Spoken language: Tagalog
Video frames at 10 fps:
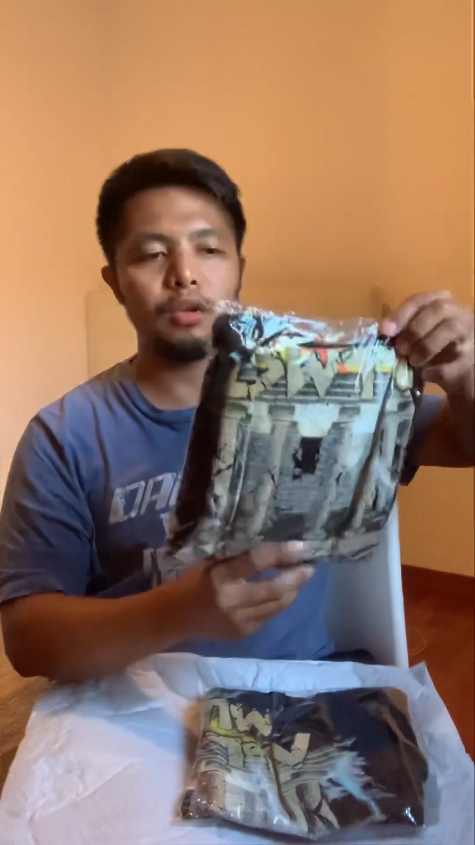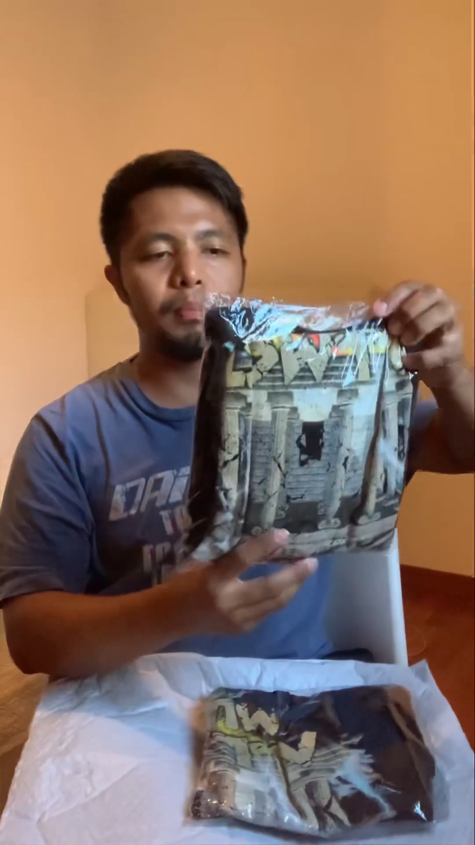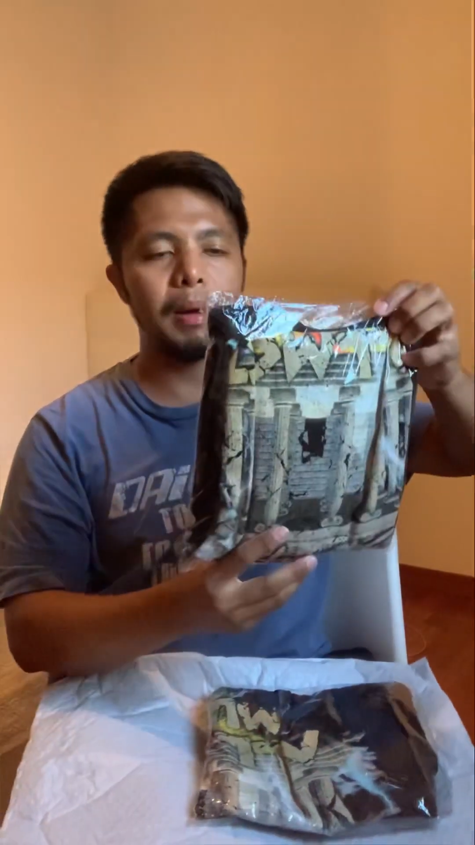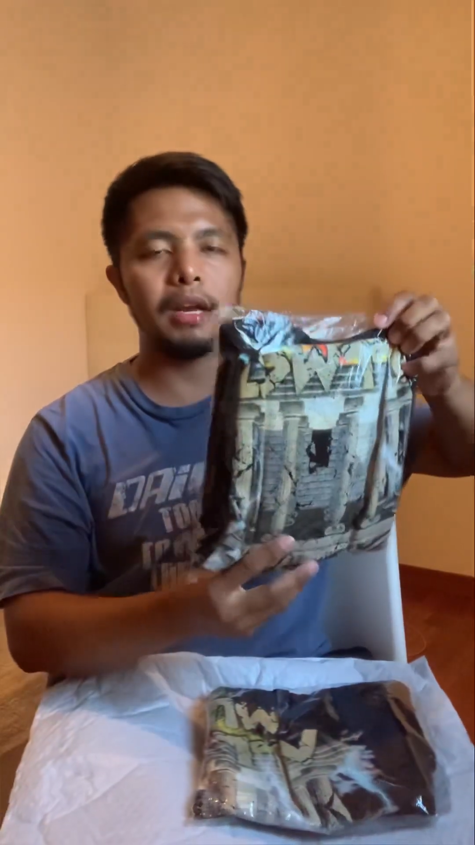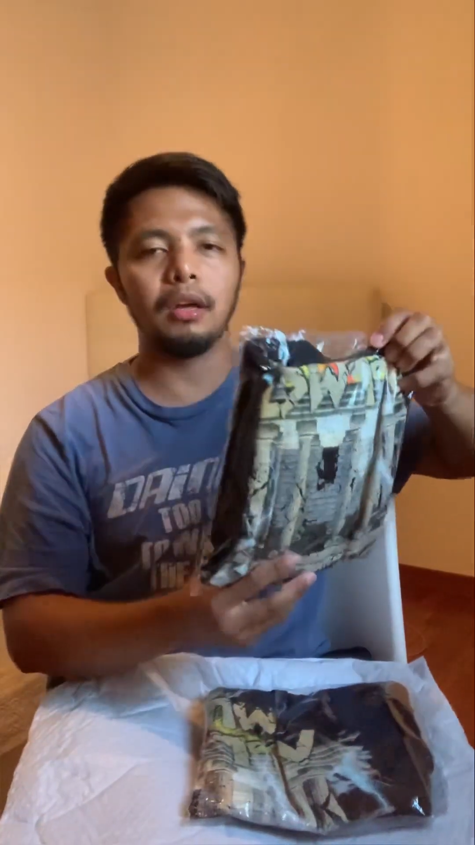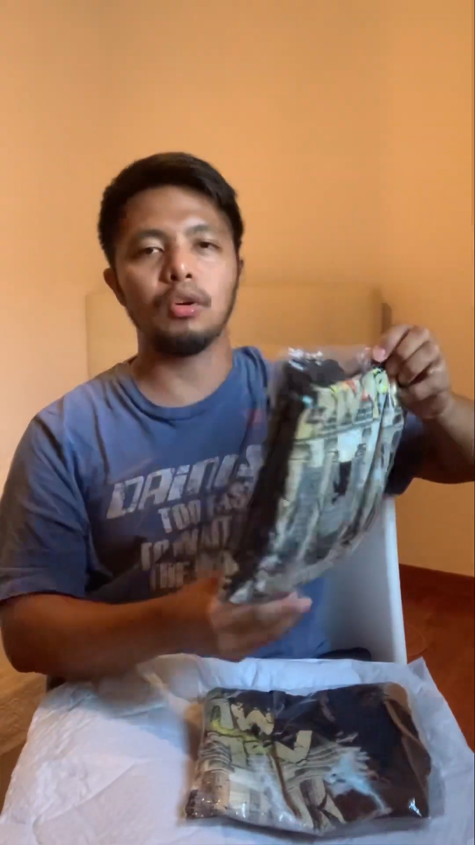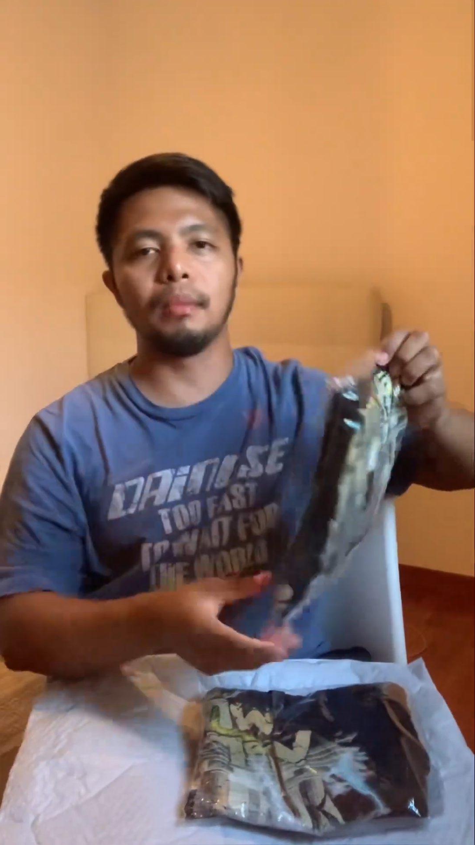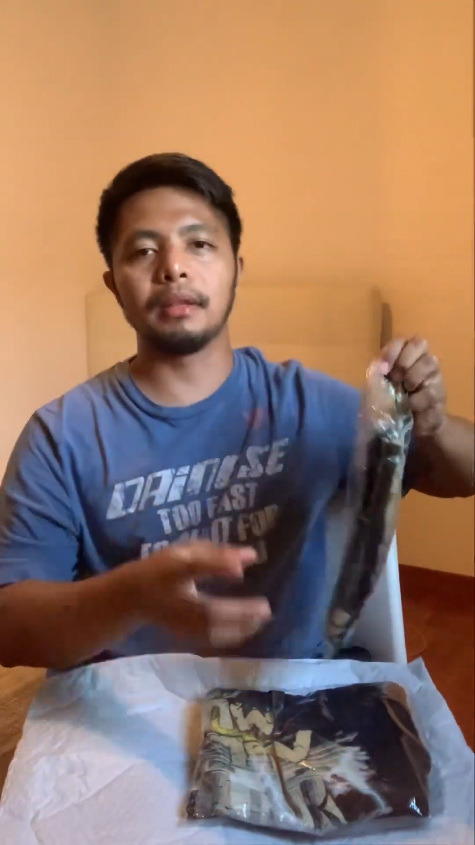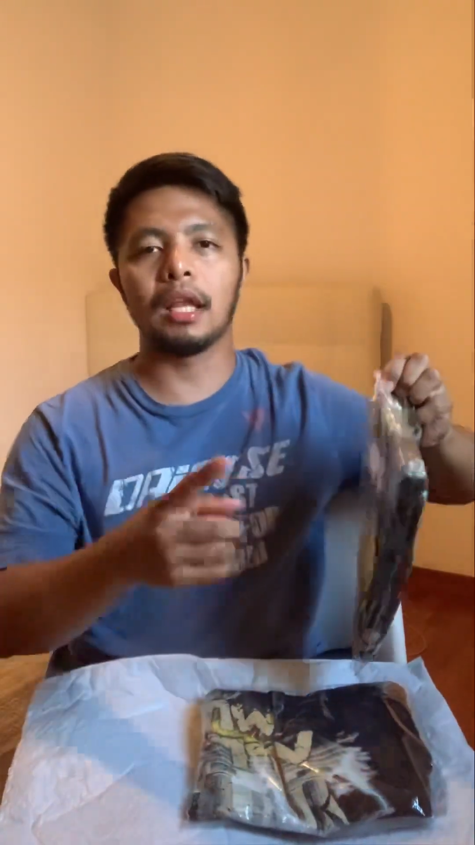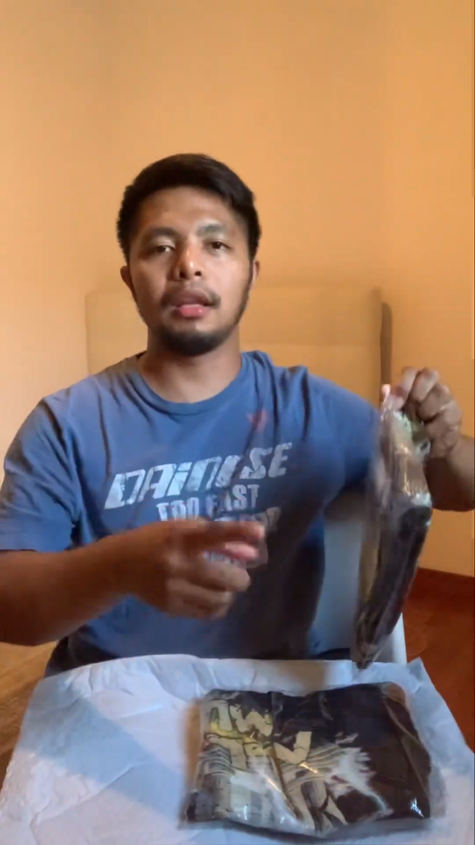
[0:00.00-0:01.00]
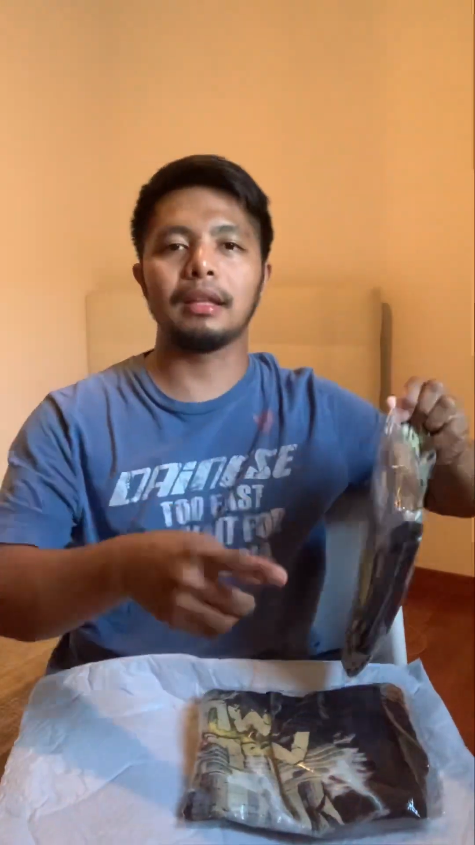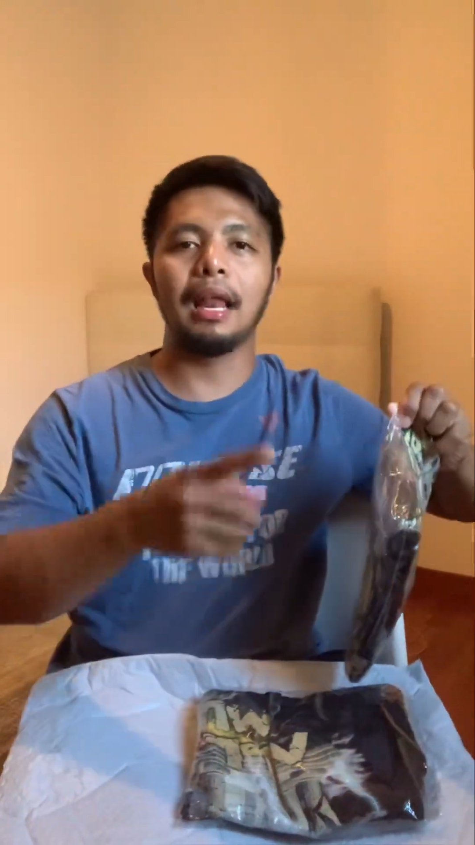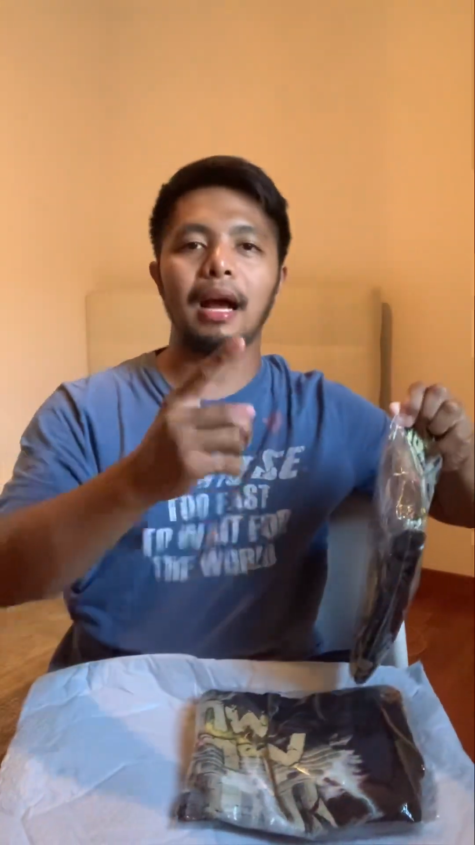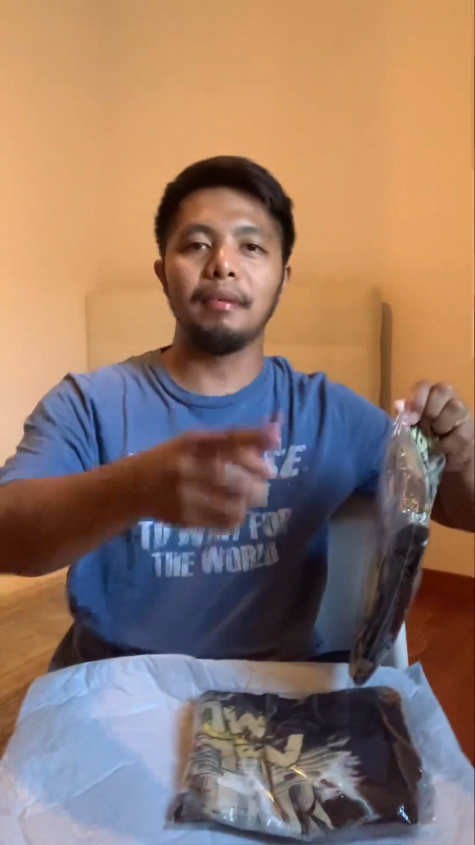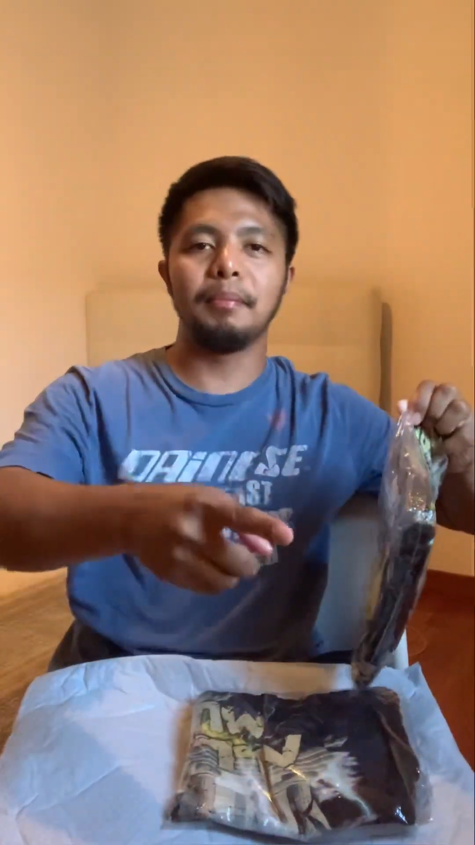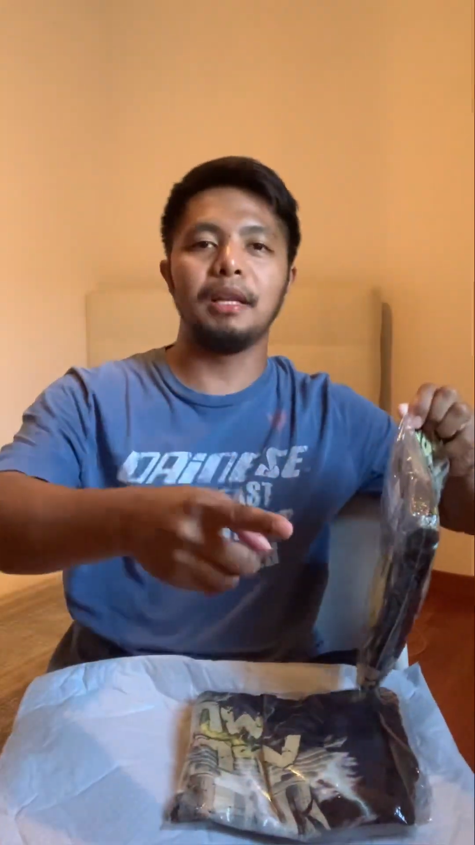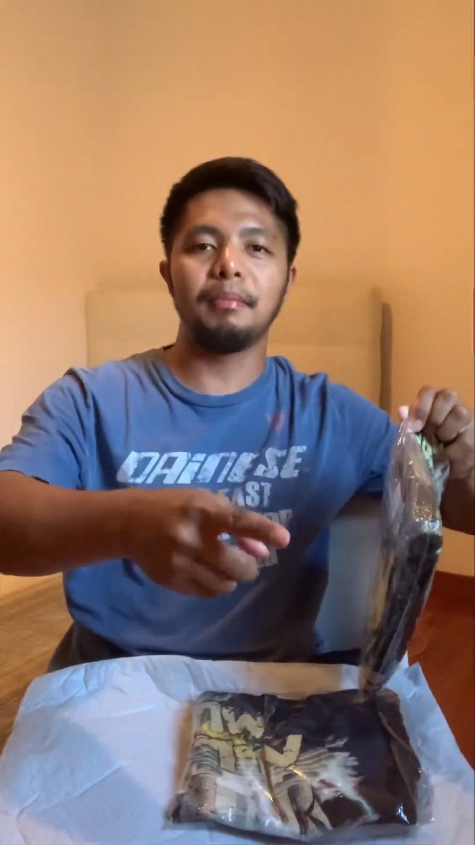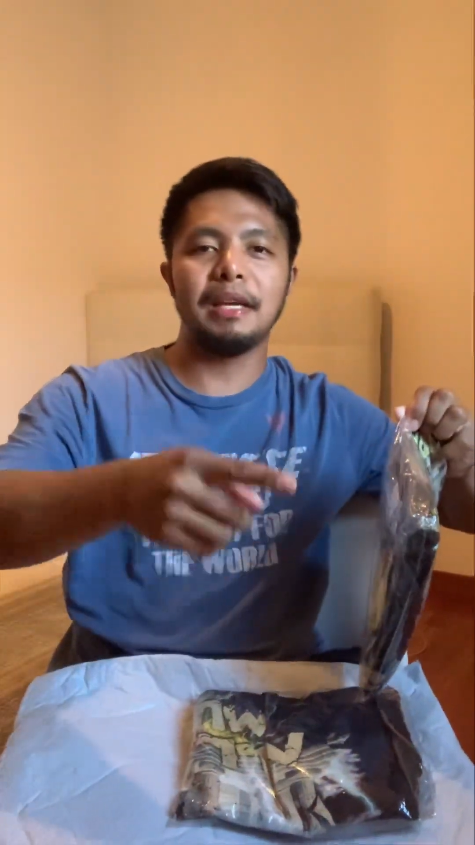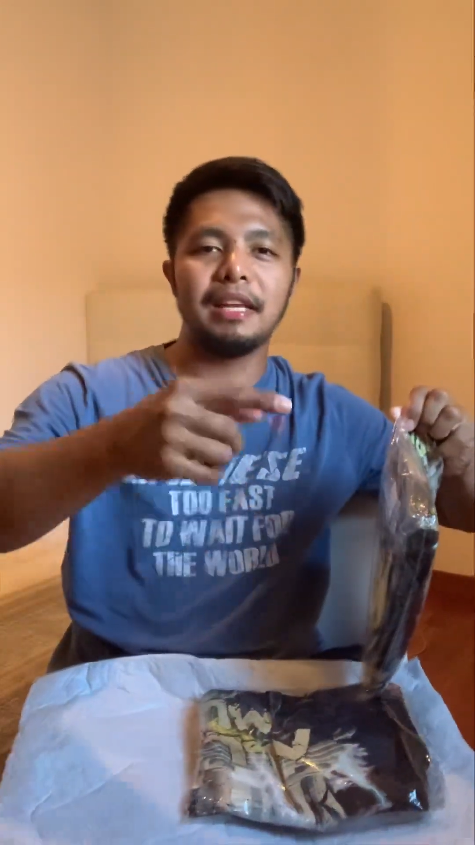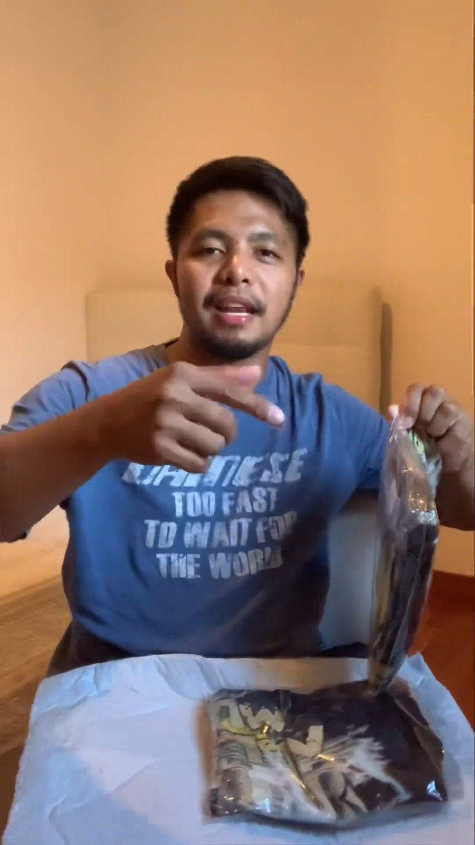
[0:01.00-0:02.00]
Yung parang kumanta ng dalagang
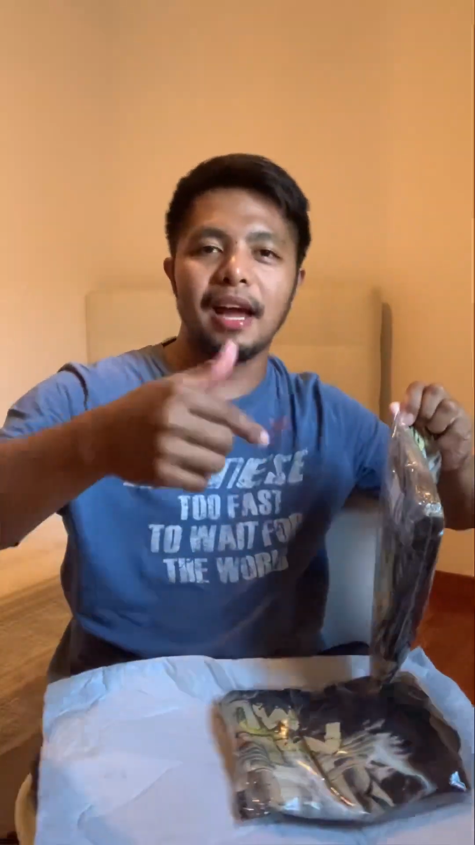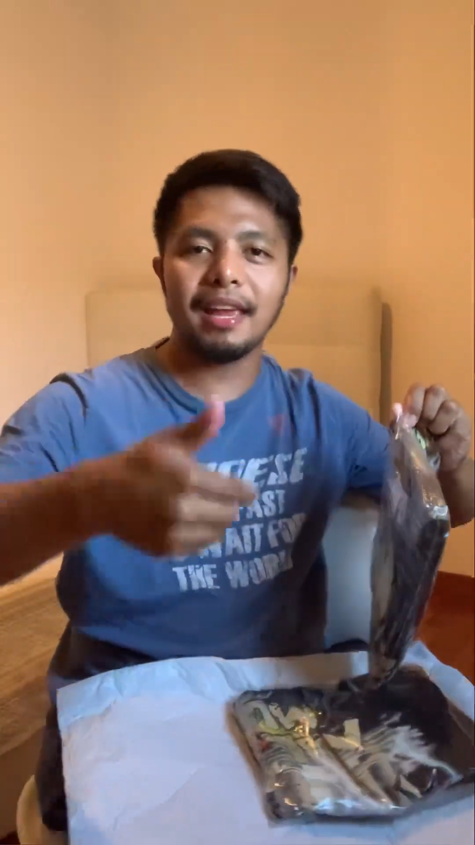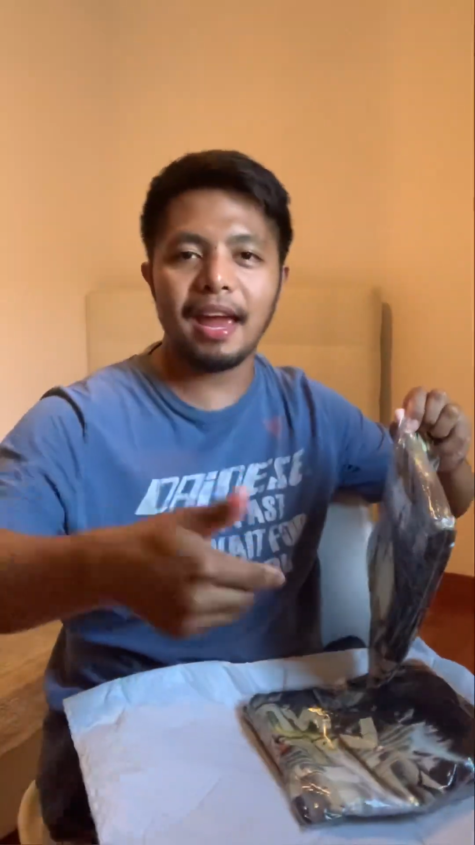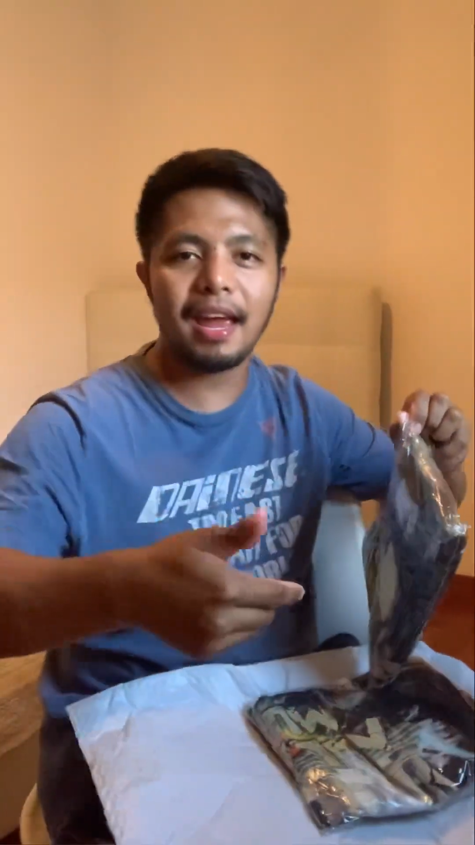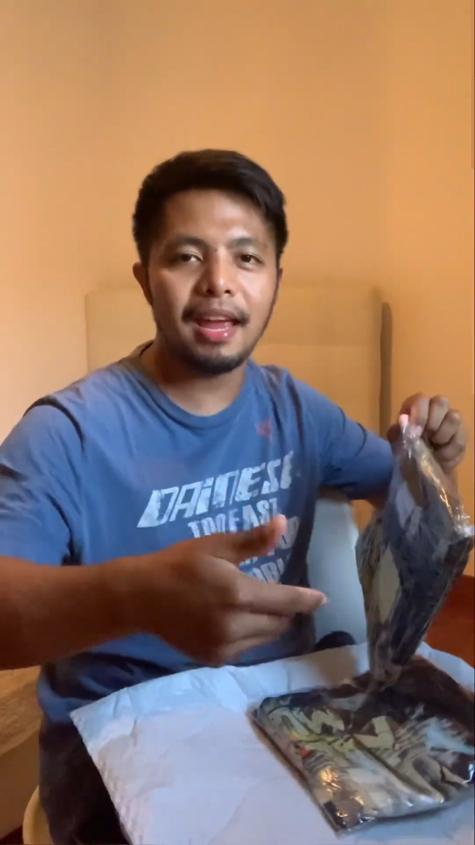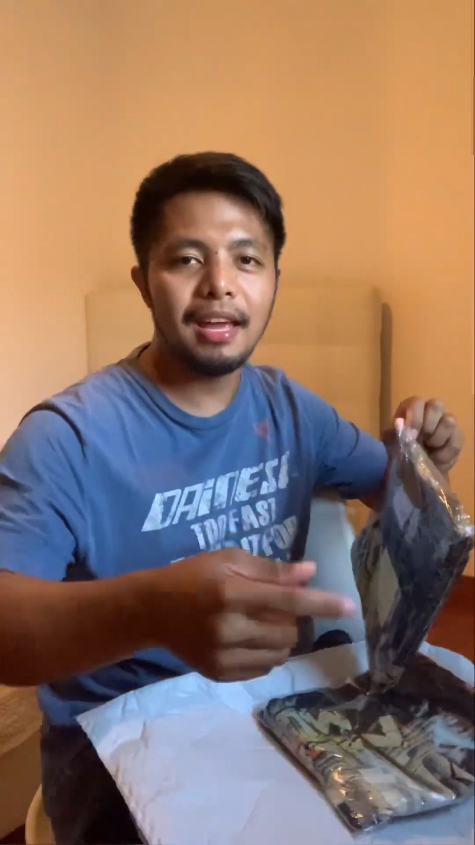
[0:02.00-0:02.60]
Pilipina. Yeah.